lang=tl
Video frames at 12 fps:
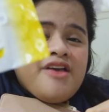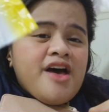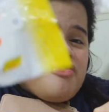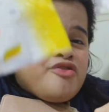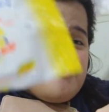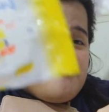
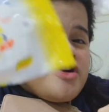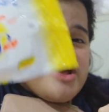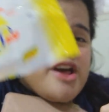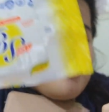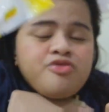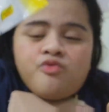Yan, don't
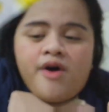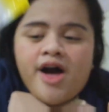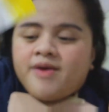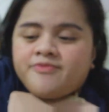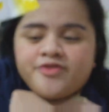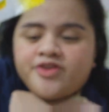forget
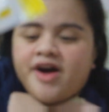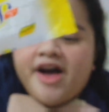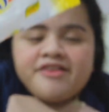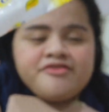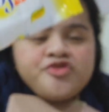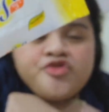wipes,
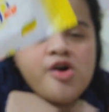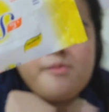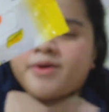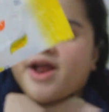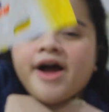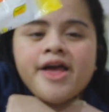guys.
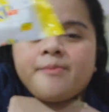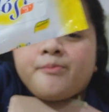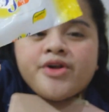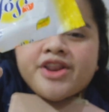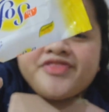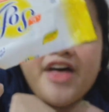Sobrang
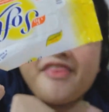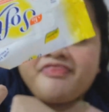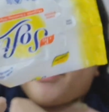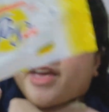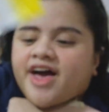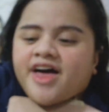
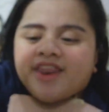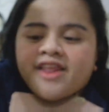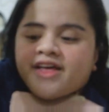importante yan.